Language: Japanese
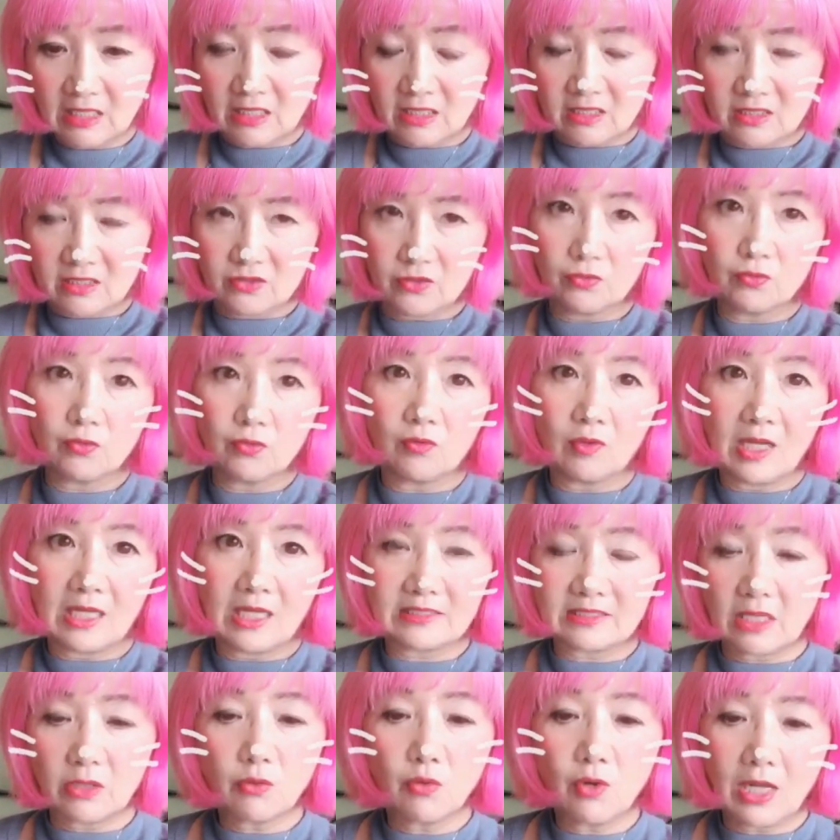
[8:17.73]
その
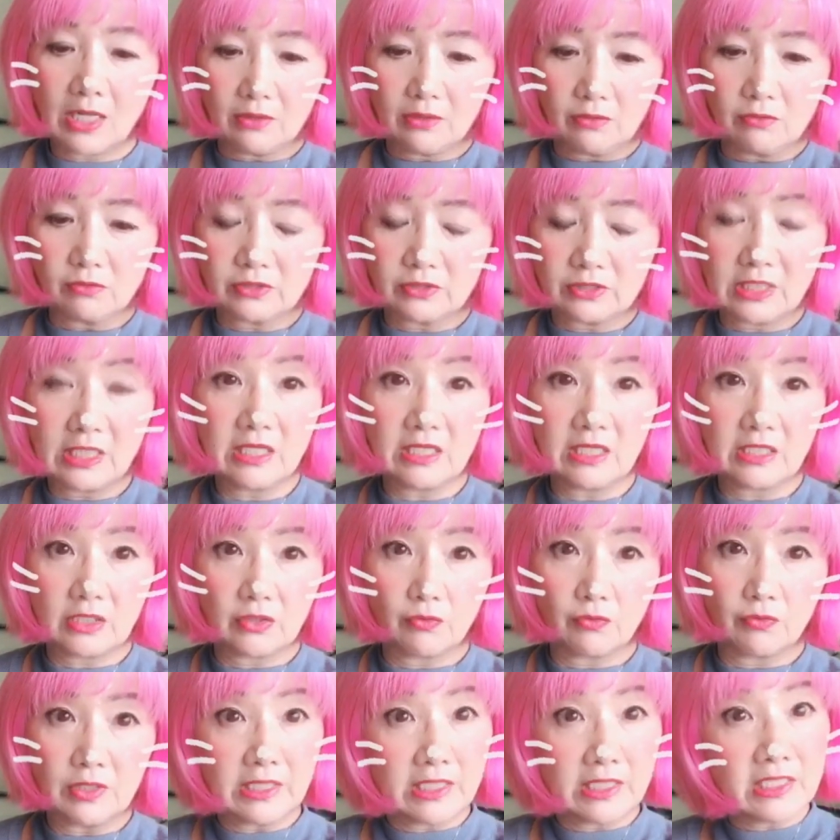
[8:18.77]
朝ごはんのステーキを
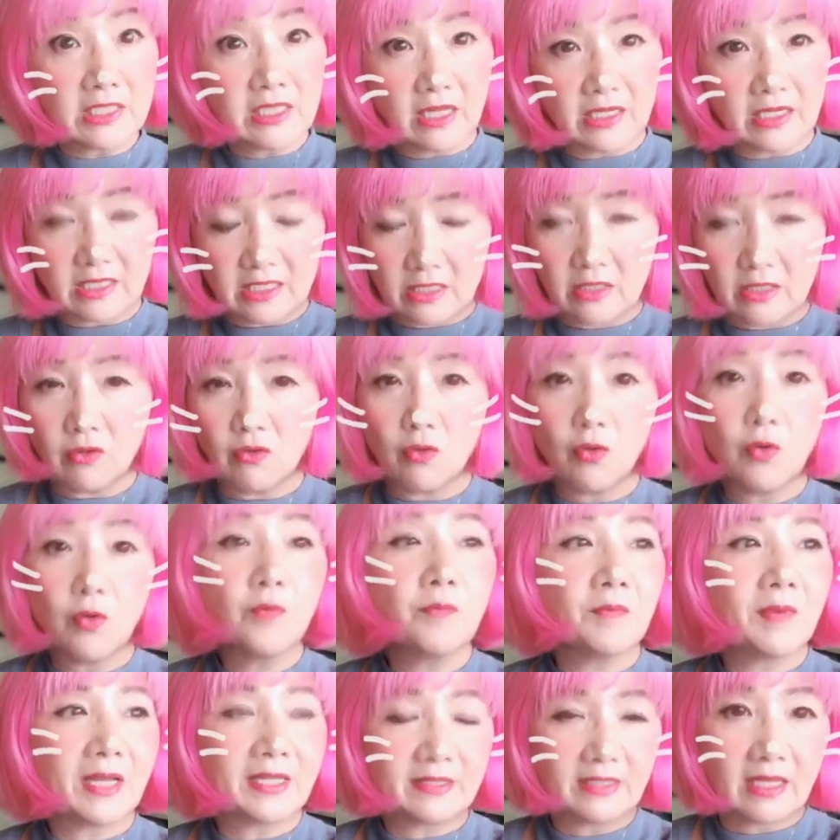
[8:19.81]
いきなり本
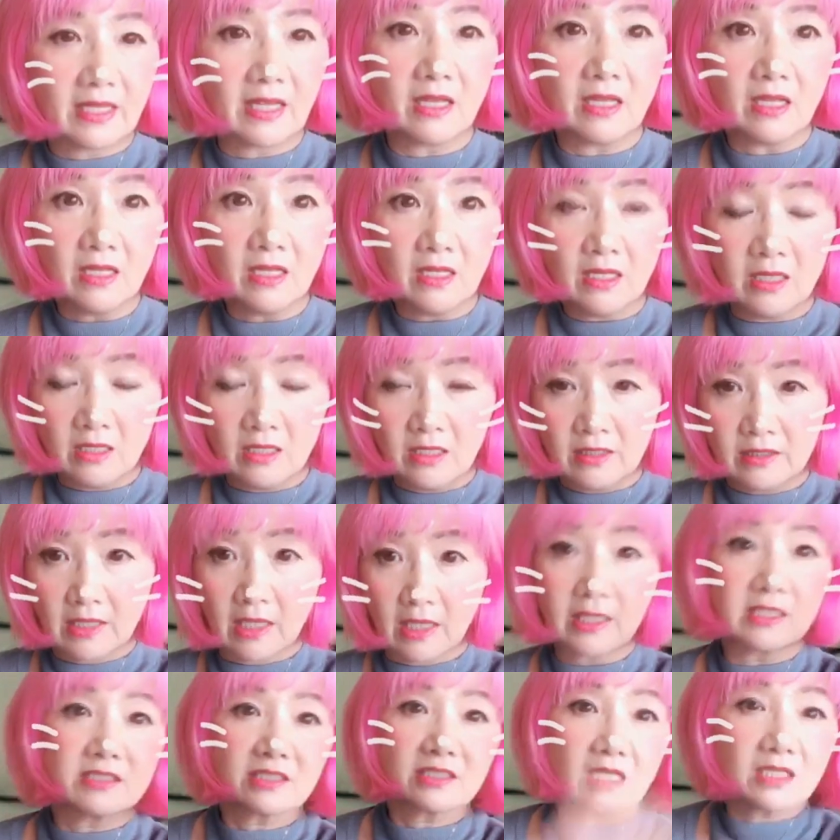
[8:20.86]
番で投
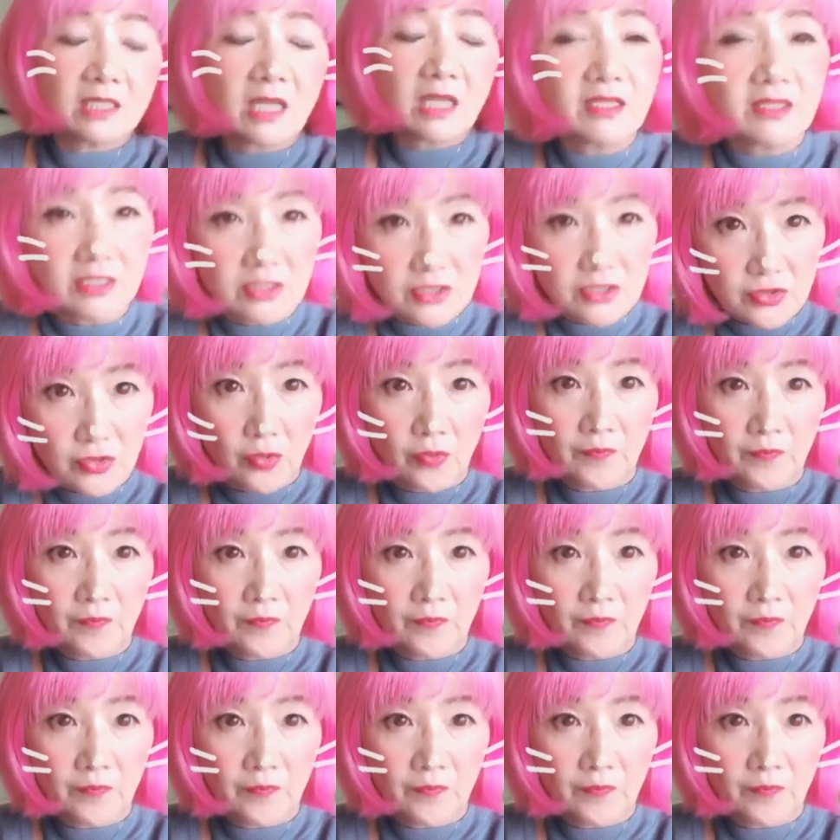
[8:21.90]
げつけたんですよ